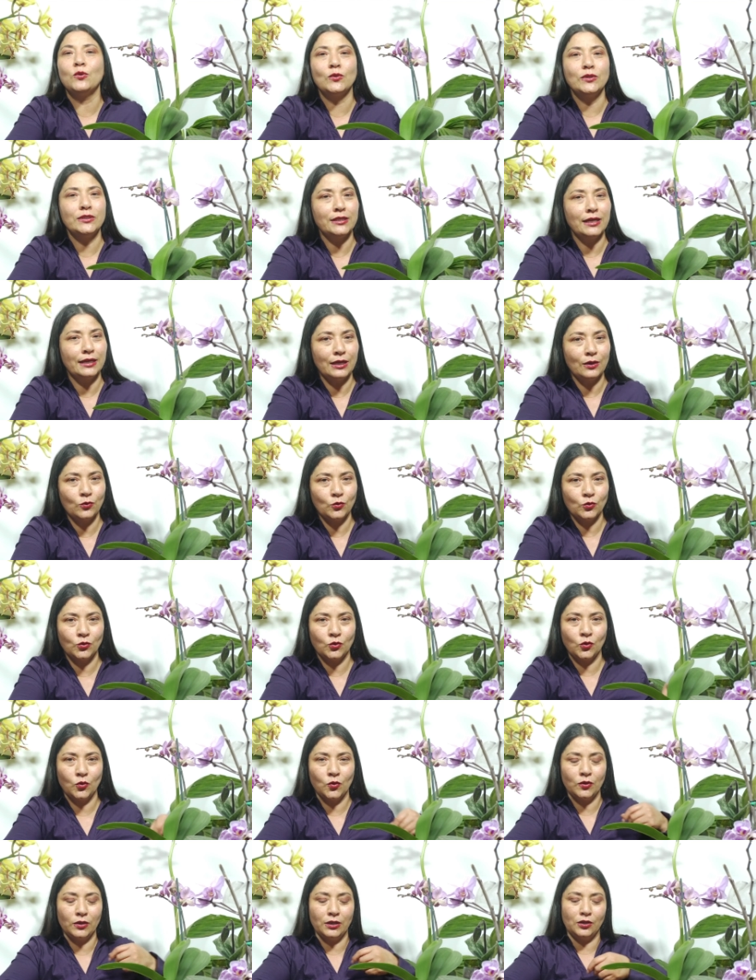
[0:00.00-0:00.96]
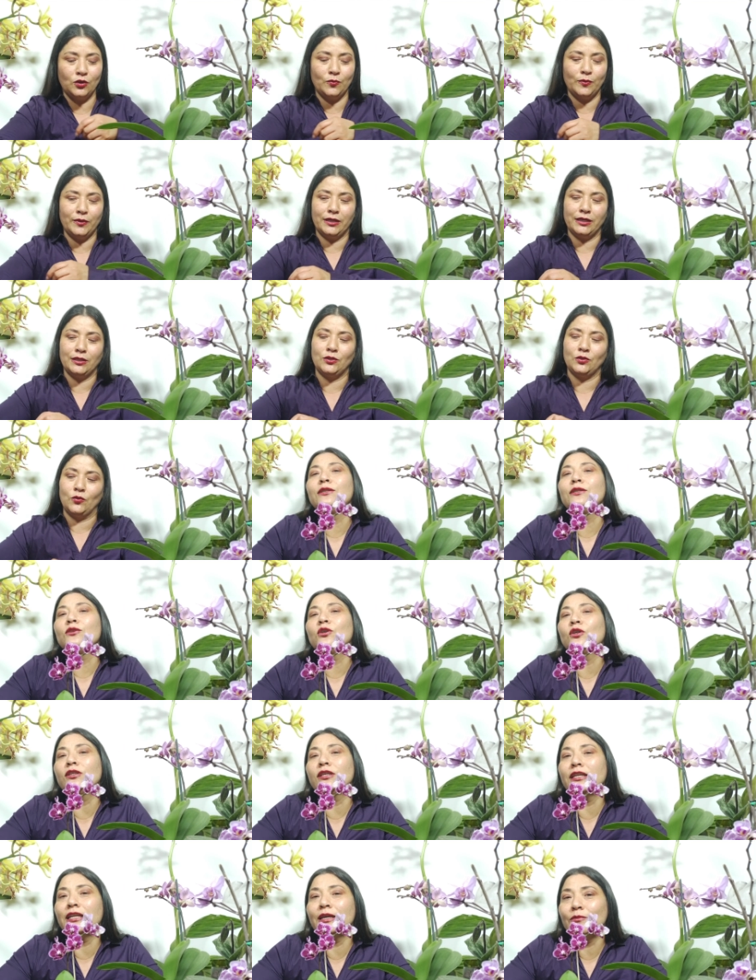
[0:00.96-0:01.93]
no están a gusto con la iluminación. Si
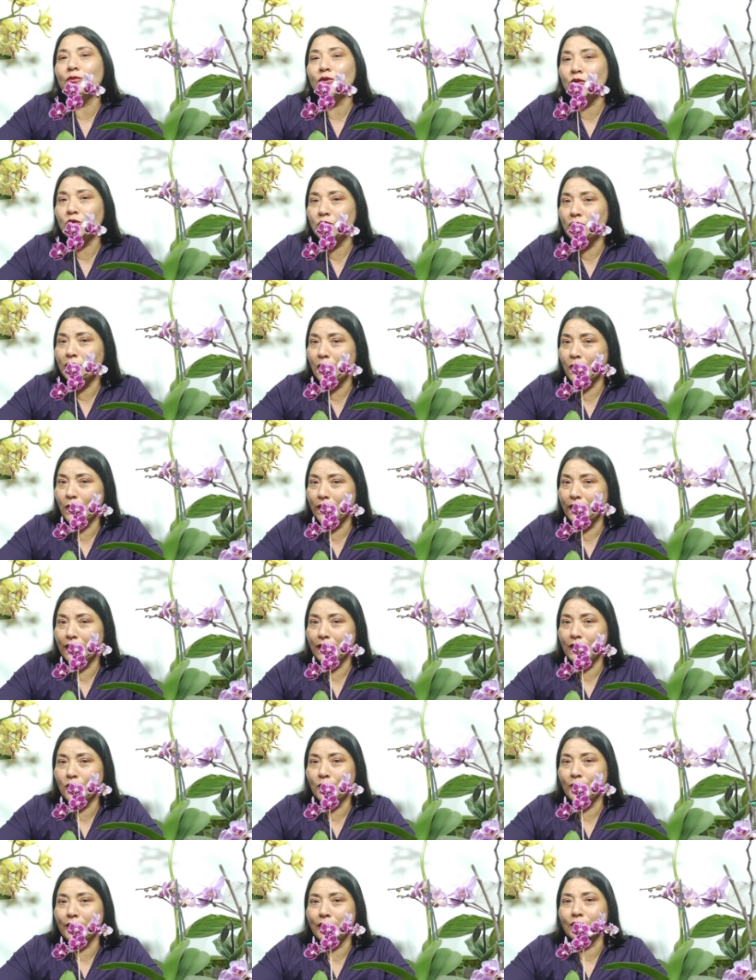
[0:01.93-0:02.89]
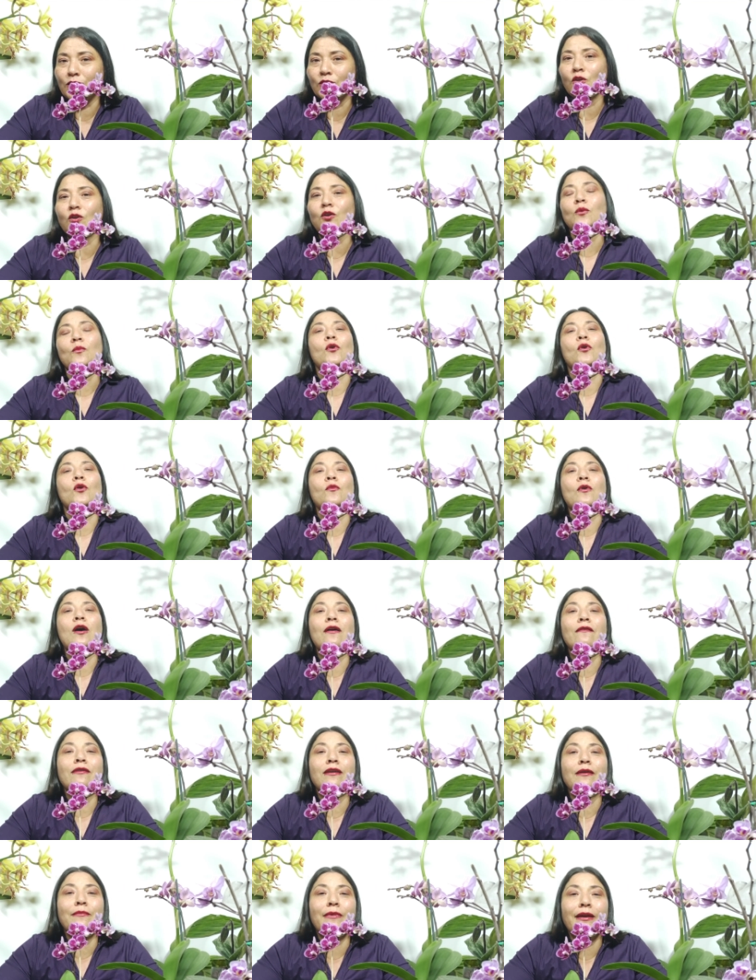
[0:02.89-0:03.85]
no tenemos una buena iluminación,
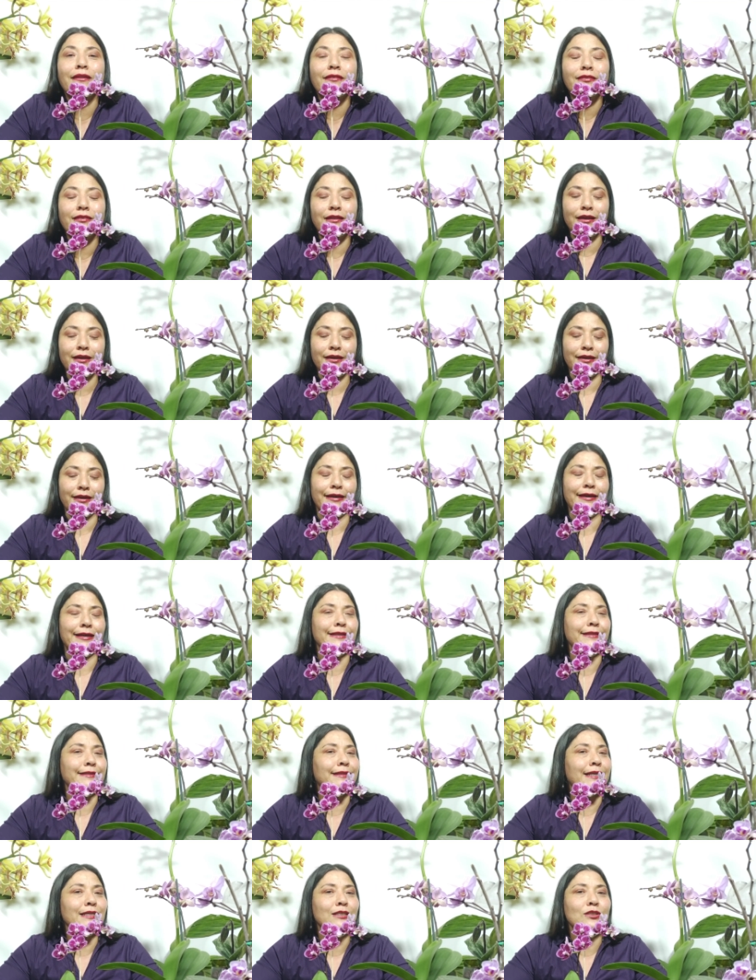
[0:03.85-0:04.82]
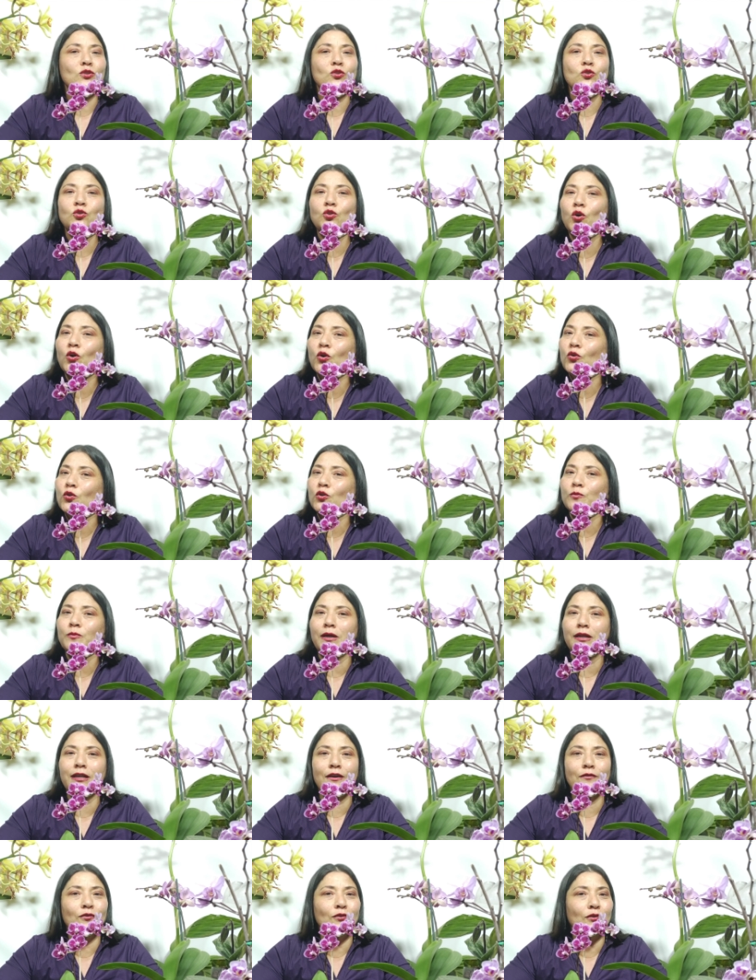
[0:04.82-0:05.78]
probablemente estas no nos
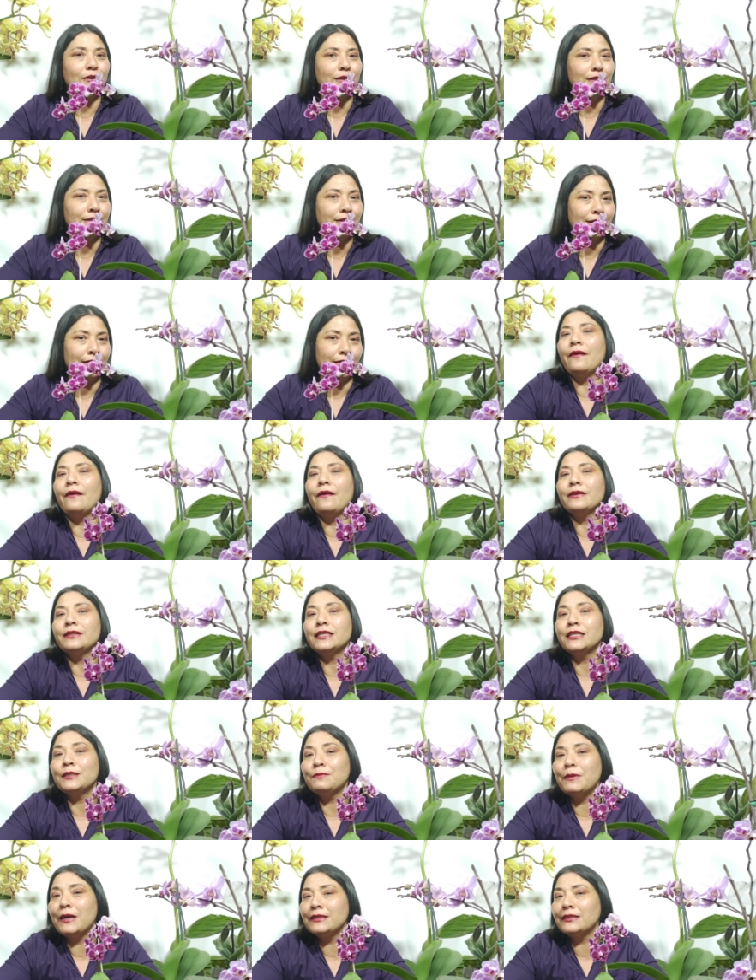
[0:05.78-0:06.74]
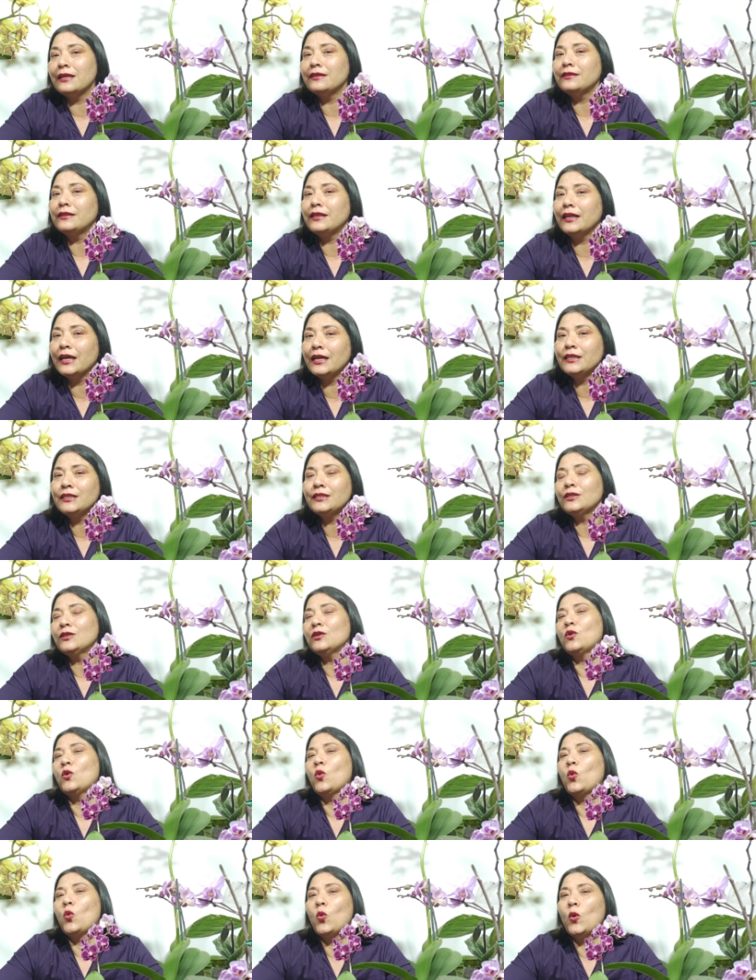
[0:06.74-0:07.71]
van a florecer. A veces pasan 3,
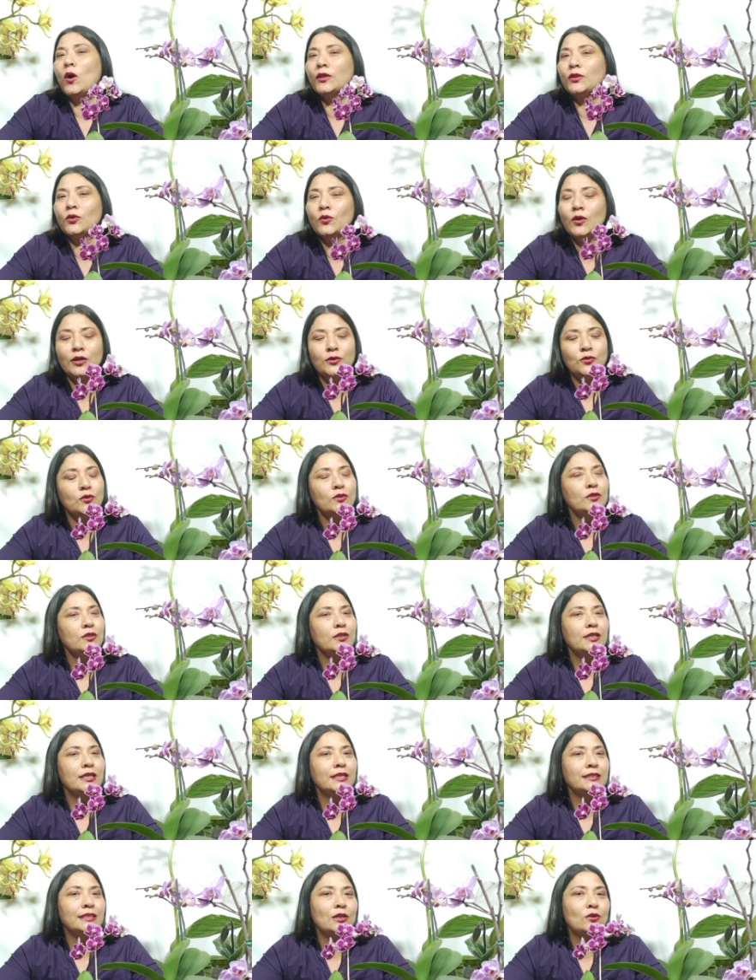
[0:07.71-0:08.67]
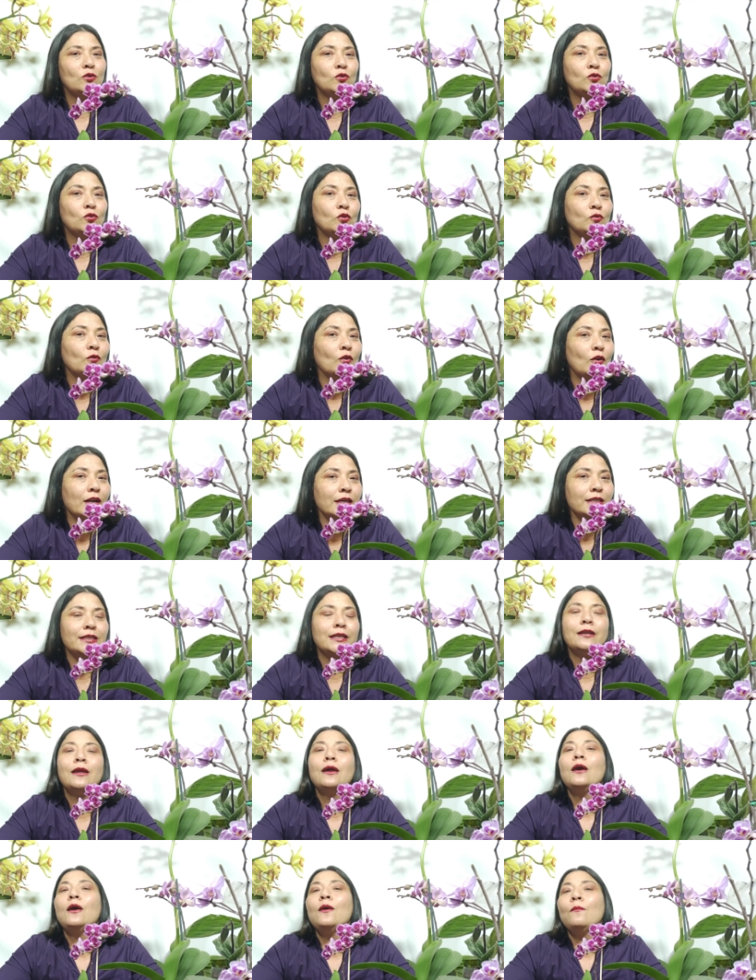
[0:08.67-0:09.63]
4 años y estas no nos
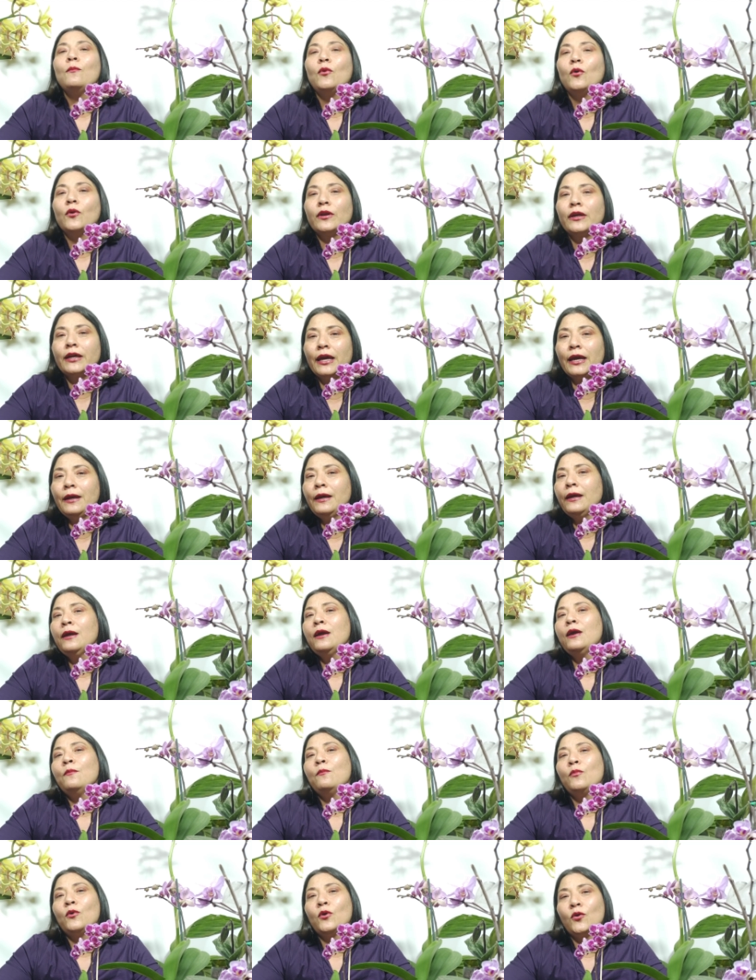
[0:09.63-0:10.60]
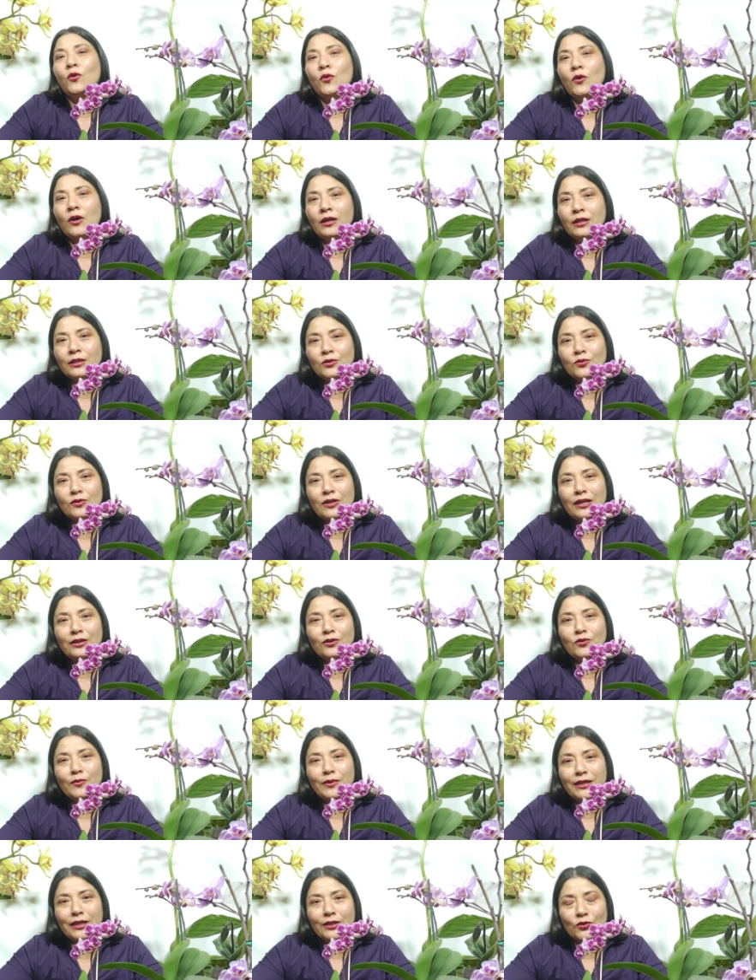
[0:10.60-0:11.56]
florecen. ¿Por qué? Por no darles una
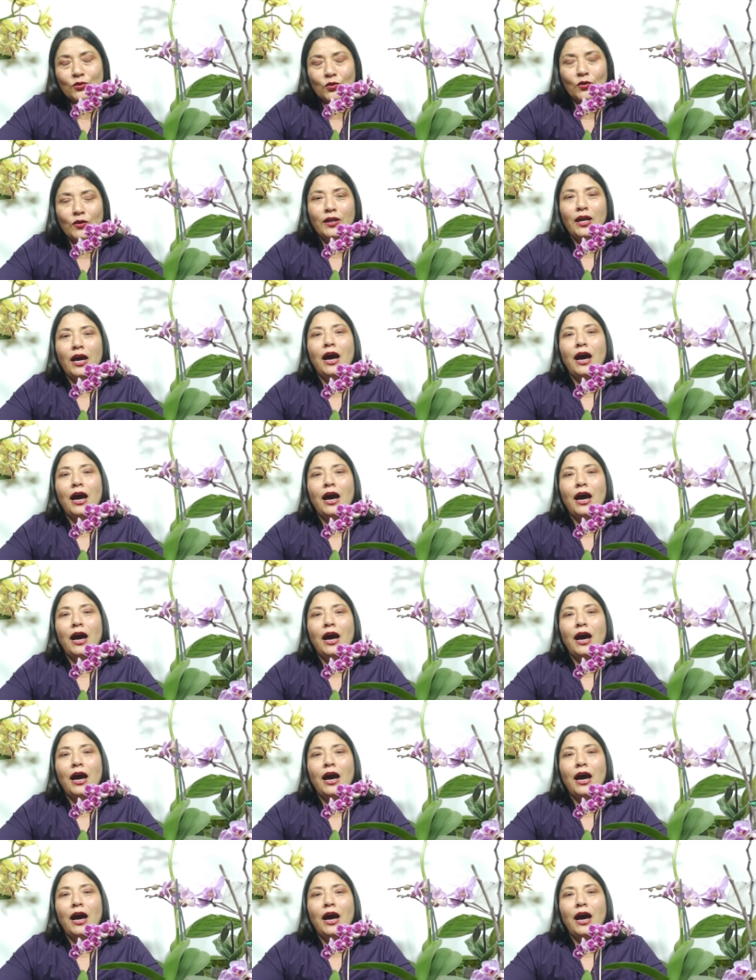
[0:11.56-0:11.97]
iluminación